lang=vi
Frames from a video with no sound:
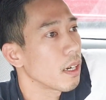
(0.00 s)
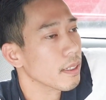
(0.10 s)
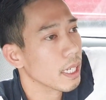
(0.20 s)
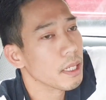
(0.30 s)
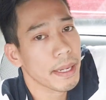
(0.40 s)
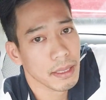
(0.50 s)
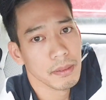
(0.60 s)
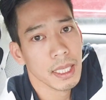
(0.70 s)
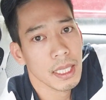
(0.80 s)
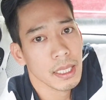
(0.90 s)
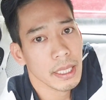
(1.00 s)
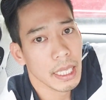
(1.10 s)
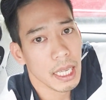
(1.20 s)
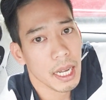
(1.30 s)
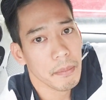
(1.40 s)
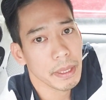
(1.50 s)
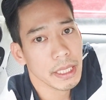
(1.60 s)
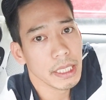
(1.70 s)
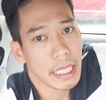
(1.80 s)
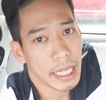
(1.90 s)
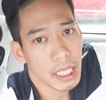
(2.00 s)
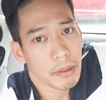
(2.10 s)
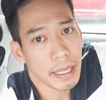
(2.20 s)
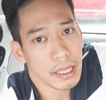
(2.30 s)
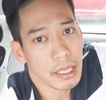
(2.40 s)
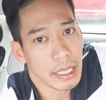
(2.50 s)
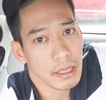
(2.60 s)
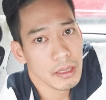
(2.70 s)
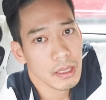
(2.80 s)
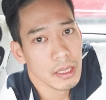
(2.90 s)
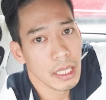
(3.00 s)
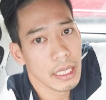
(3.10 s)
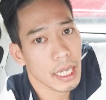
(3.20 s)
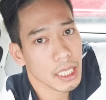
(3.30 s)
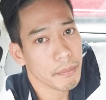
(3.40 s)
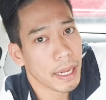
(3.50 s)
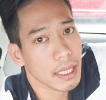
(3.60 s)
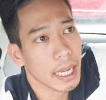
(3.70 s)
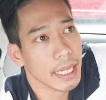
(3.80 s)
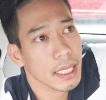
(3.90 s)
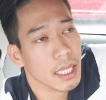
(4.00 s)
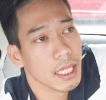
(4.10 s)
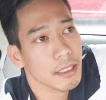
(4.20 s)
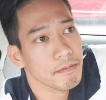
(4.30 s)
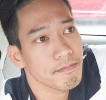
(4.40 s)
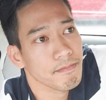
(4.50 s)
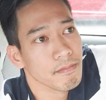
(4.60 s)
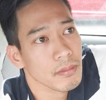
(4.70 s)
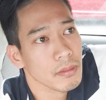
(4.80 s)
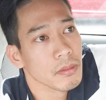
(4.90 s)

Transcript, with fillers: ok các bạn thì uh, mình chia sẻ với các bạn như vậy thì uh, các bạn hãy uh,